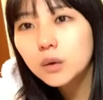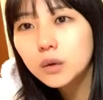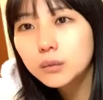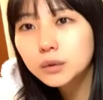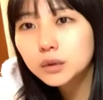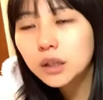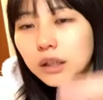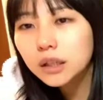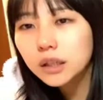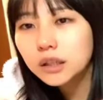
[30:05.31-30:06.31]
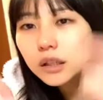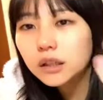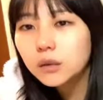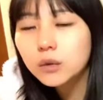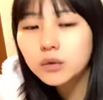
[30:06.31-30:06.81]
お湯もその間やって
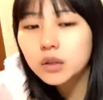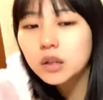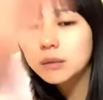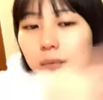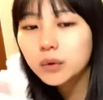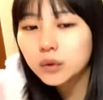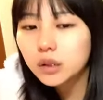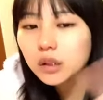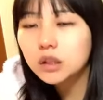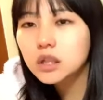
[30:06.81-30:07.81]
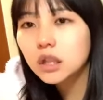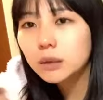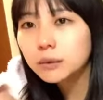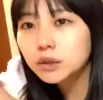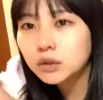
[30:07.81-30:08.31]
てお湯の中にポンって入れたら白
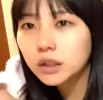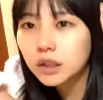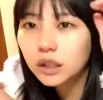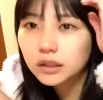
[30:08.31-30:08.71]
玉すぐ出来